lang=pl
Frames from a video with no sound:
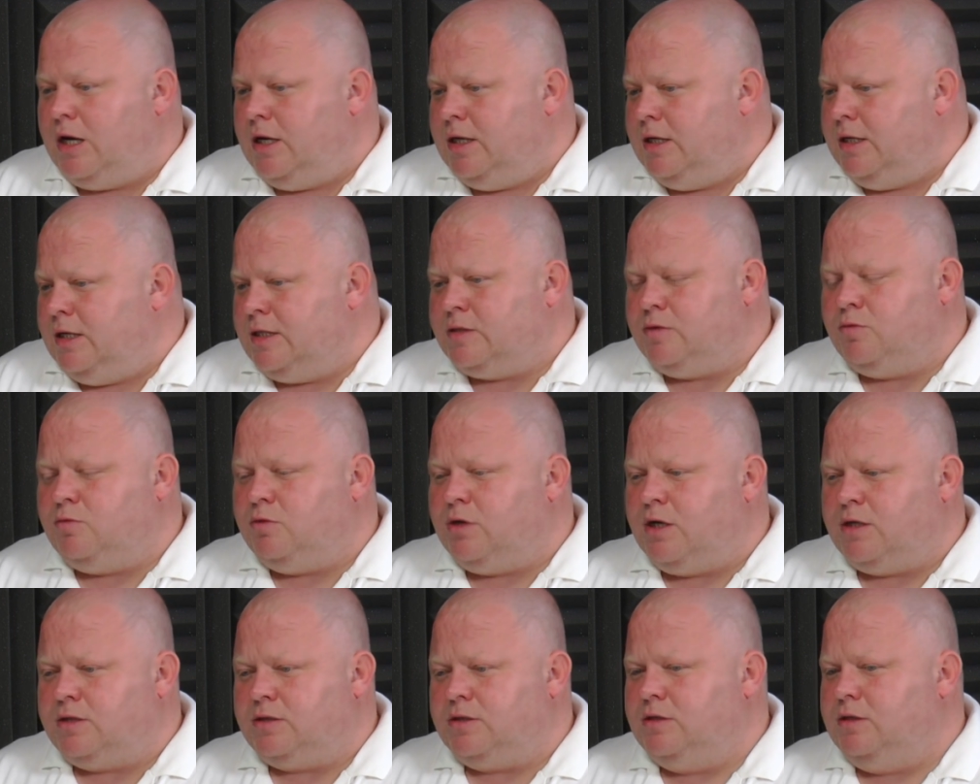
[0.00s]
ale jest u
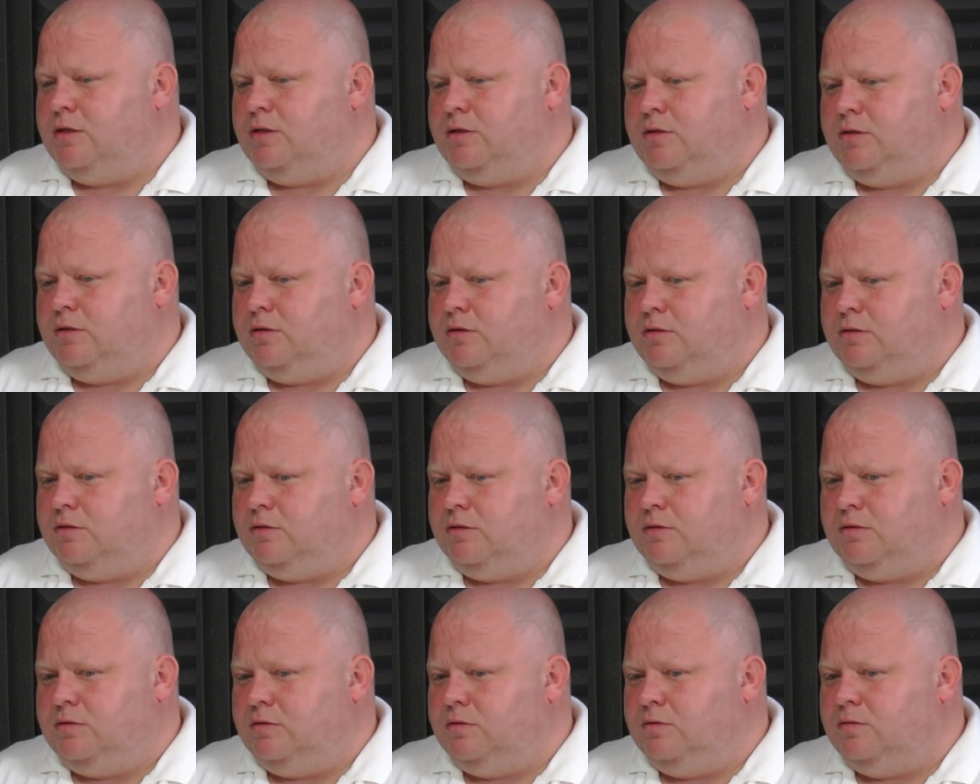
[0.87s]
nas
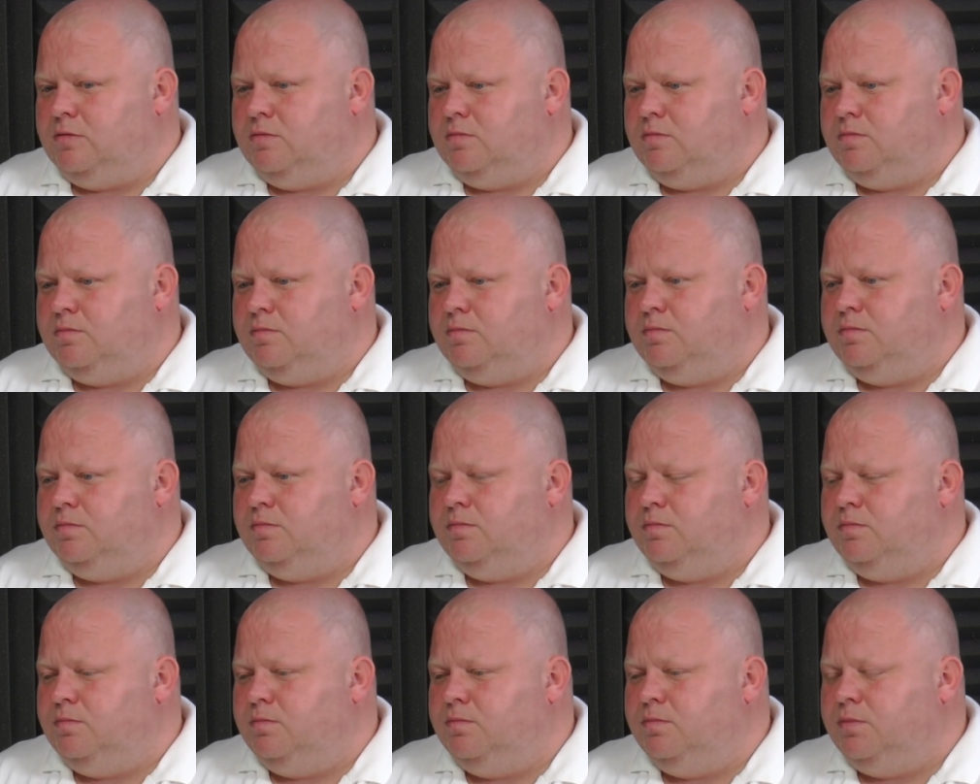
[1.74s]
y,
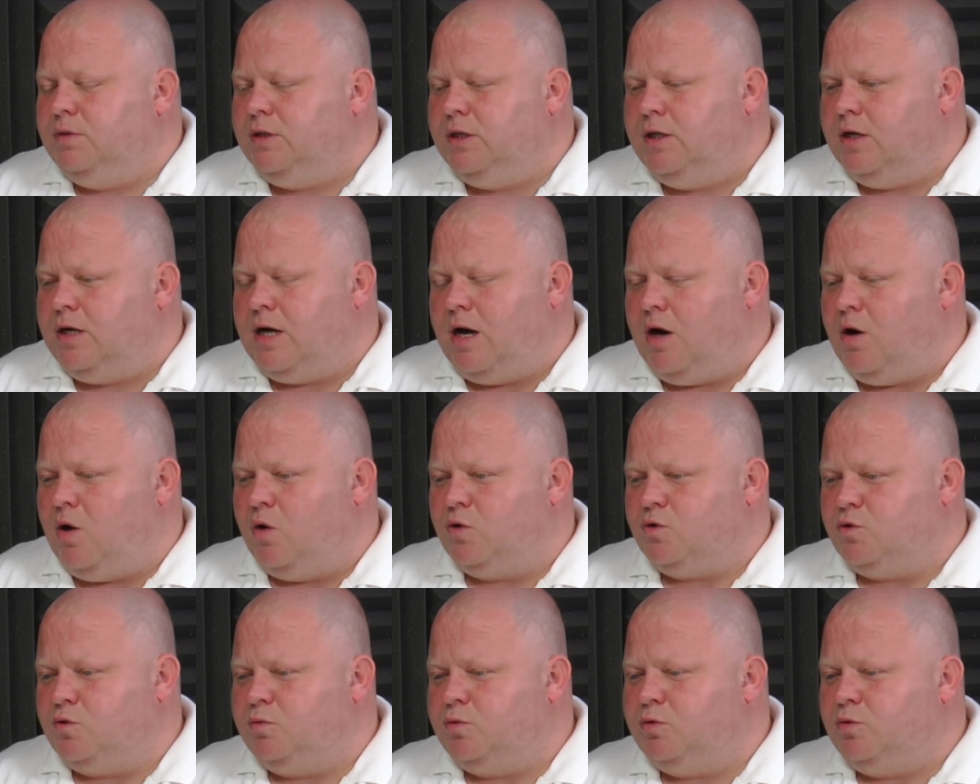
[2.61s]
kilka
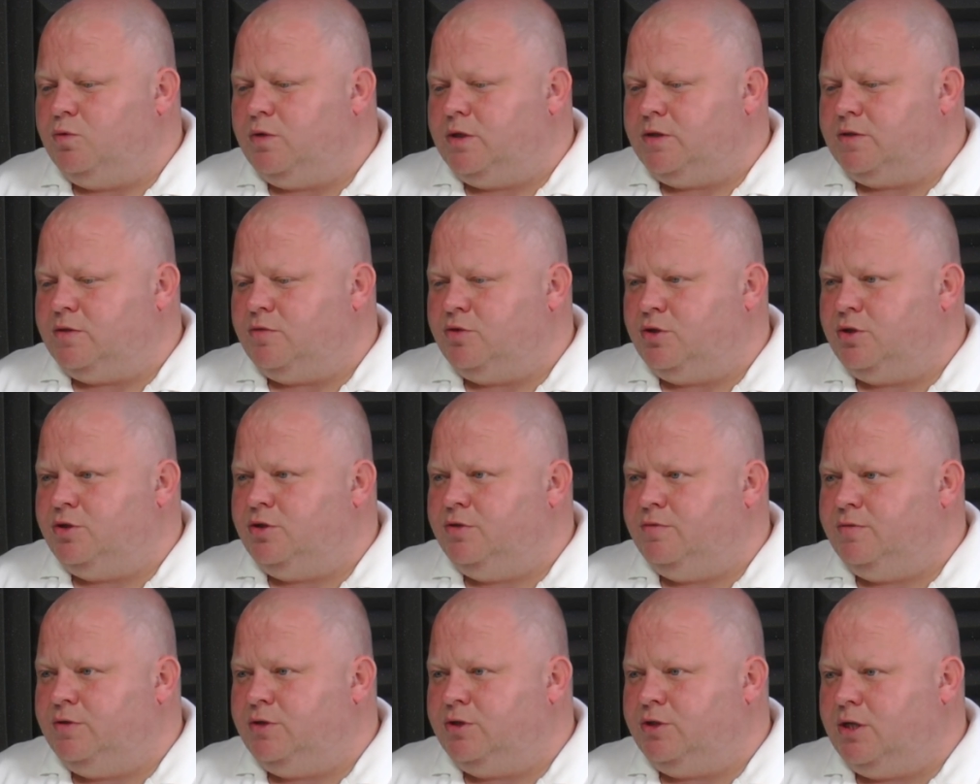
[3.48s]
osób, które są
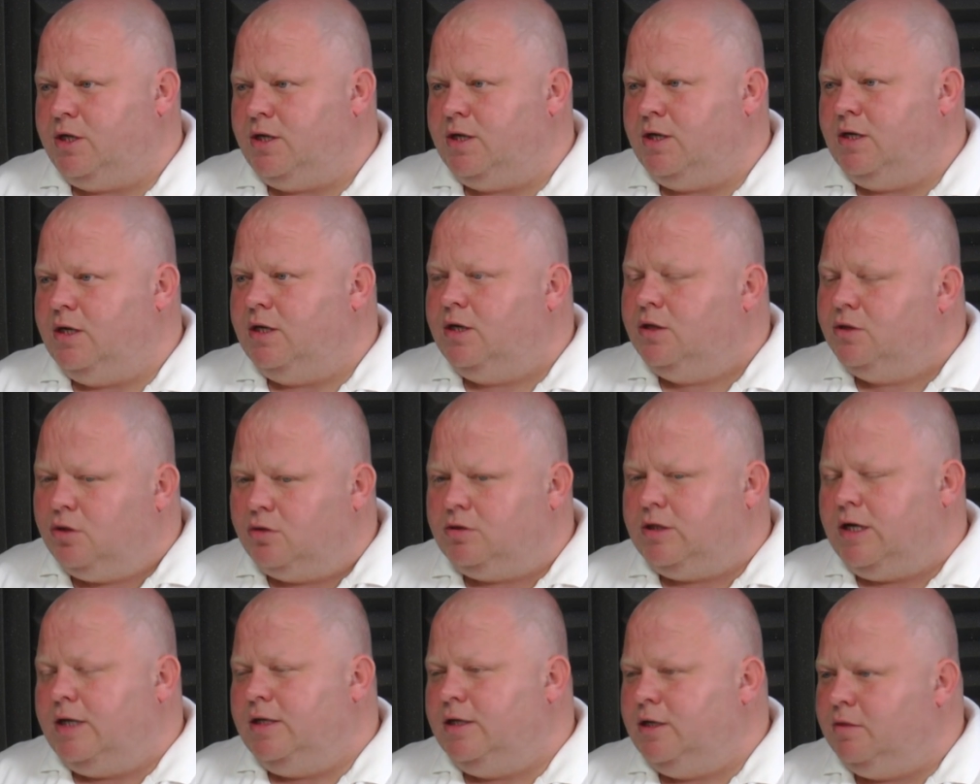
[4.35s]
rzeczywiście
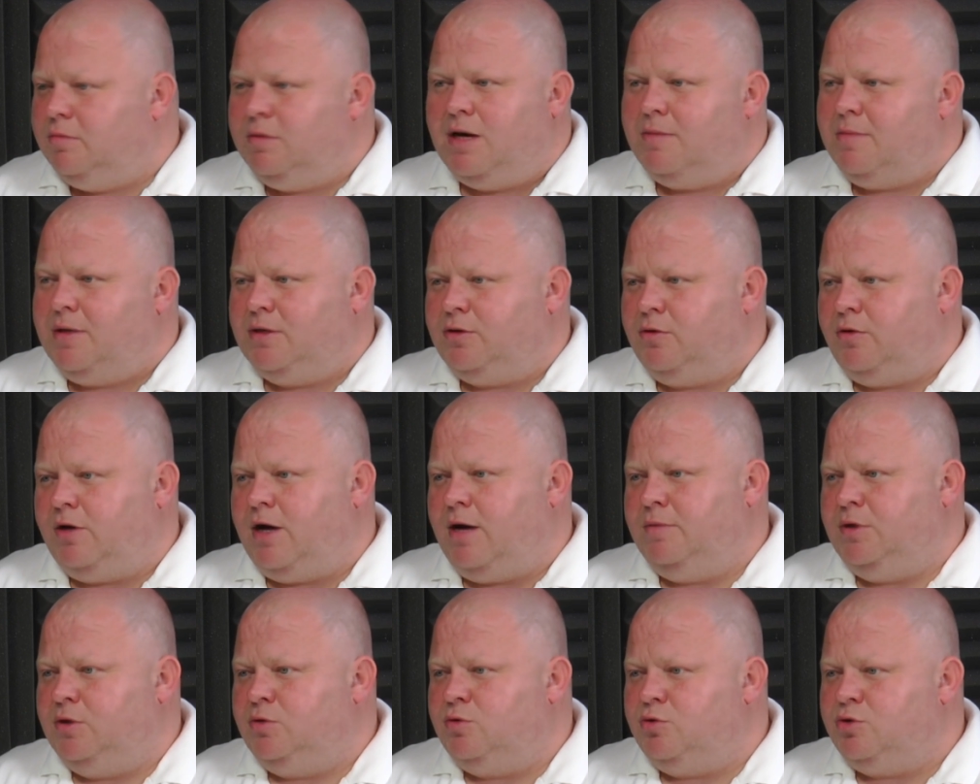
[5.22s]
totalnymi
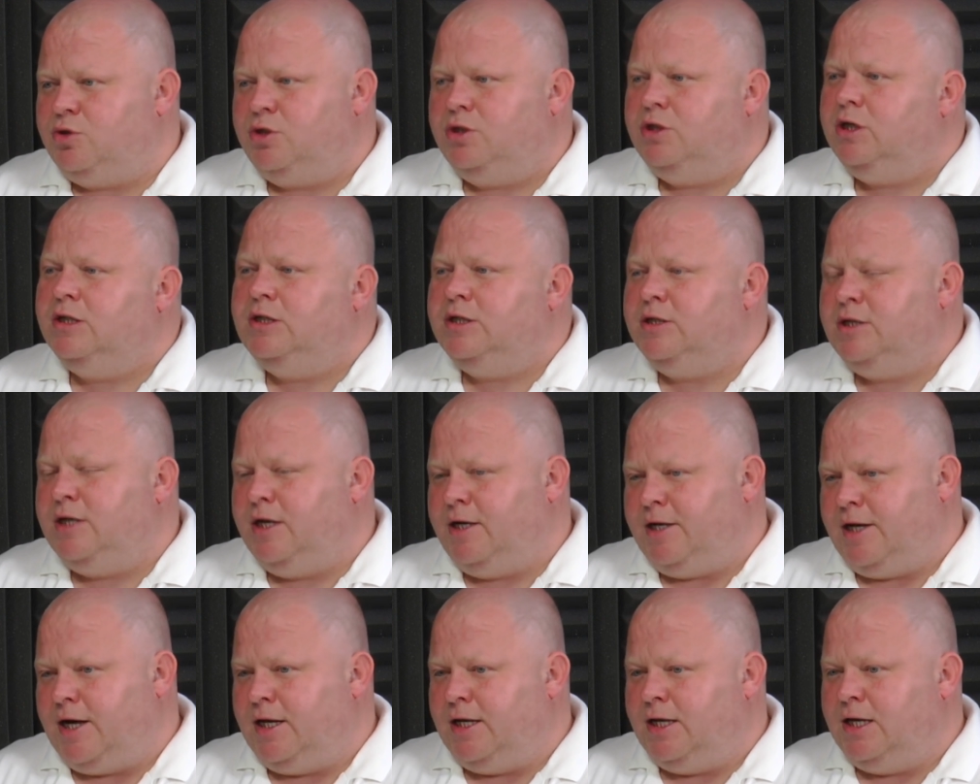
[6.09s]
amatorami, którzy nigdy nie
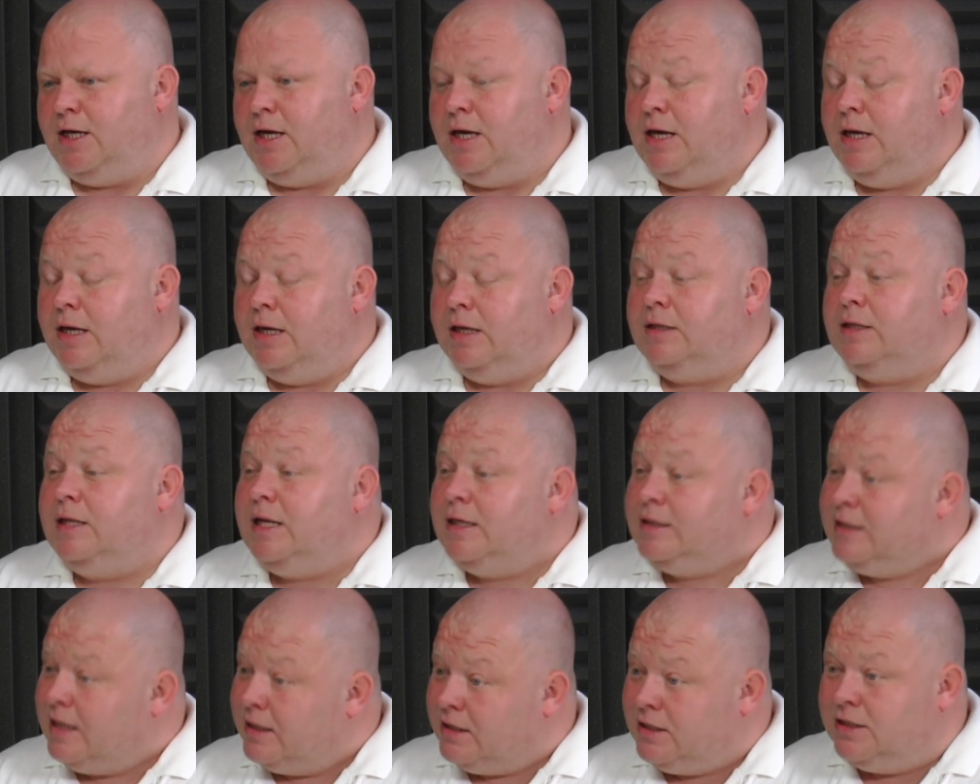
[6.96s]
grali.
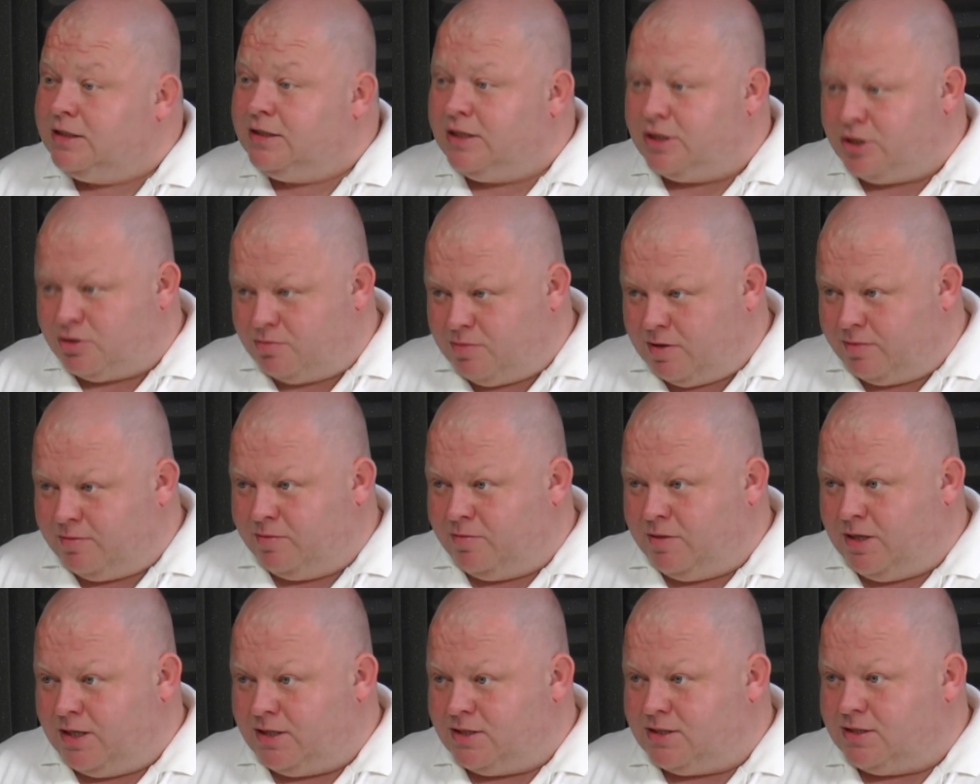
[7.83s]
Dla takich też mamy
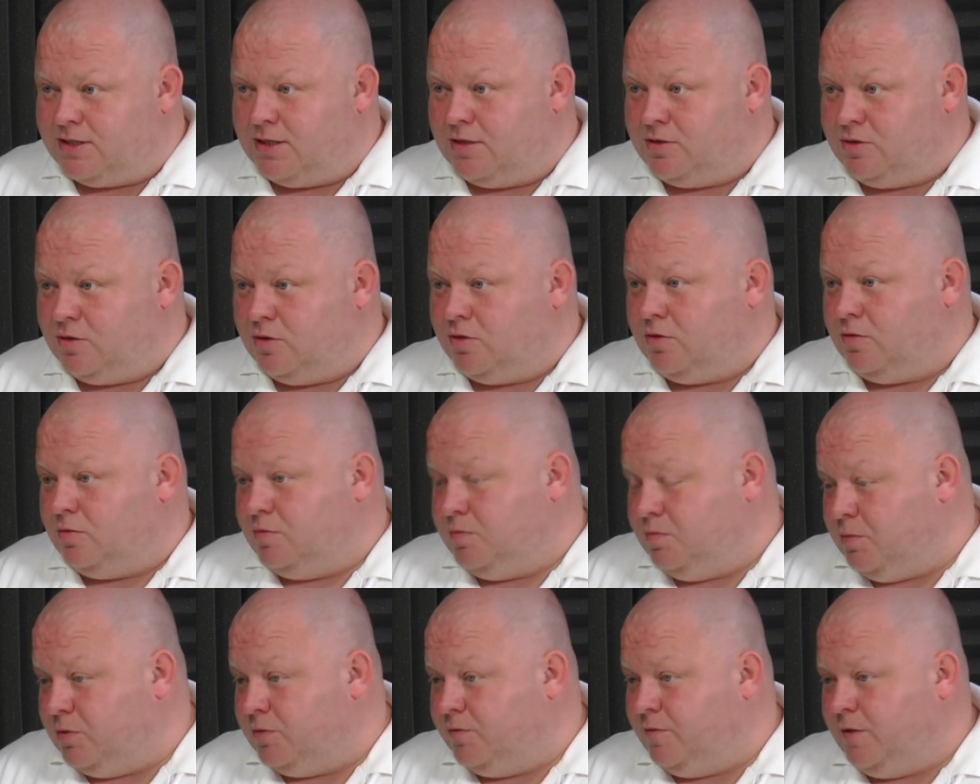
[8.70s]
miejsce, co
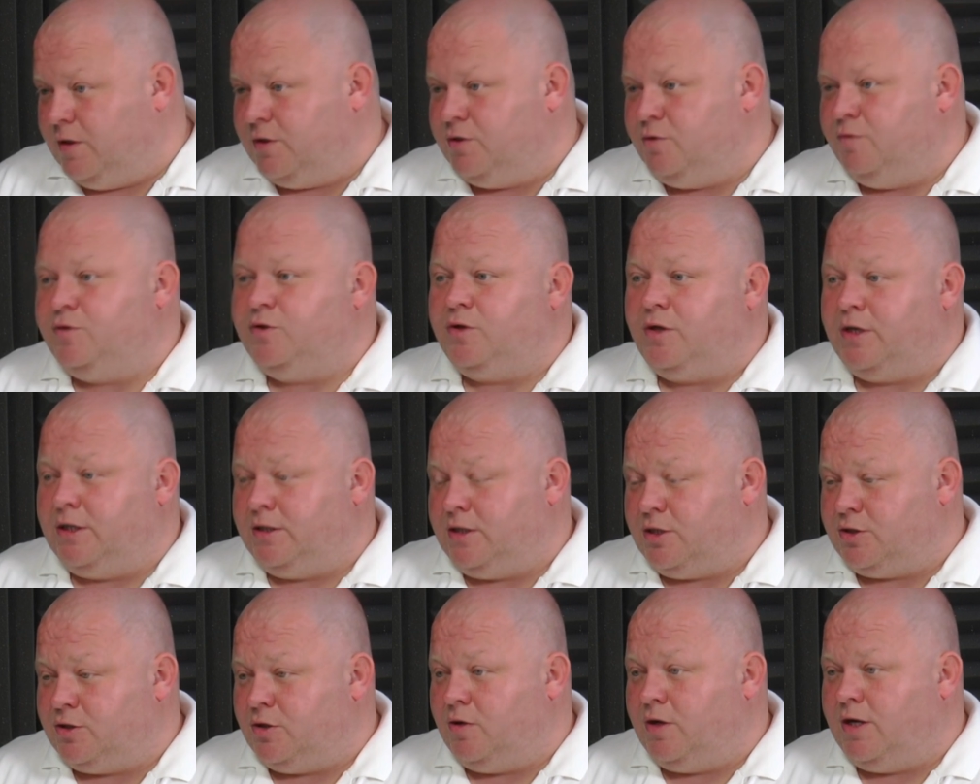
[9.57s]
potwierdził wczoraj mhm.
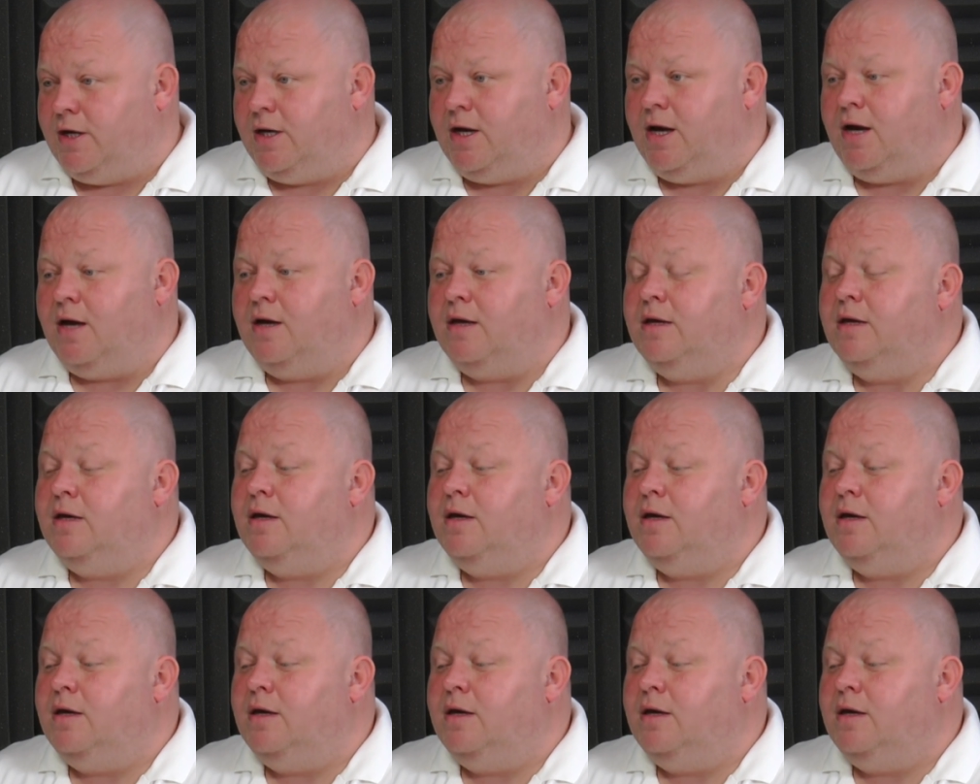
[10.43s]
nasz kolega